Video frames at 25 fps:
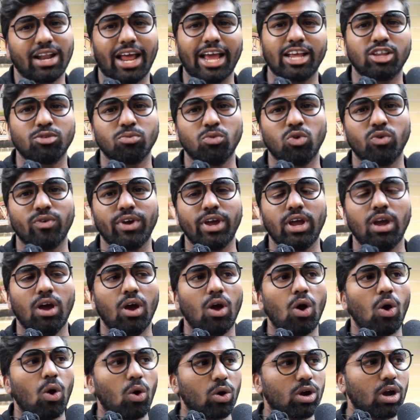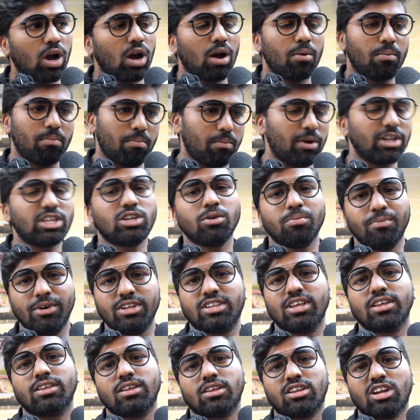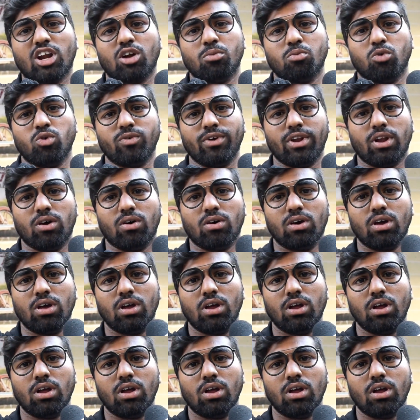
నైస్ మూవీ ఒక మంచి మెసేజ్ ఇచ్చాడు మూవీలో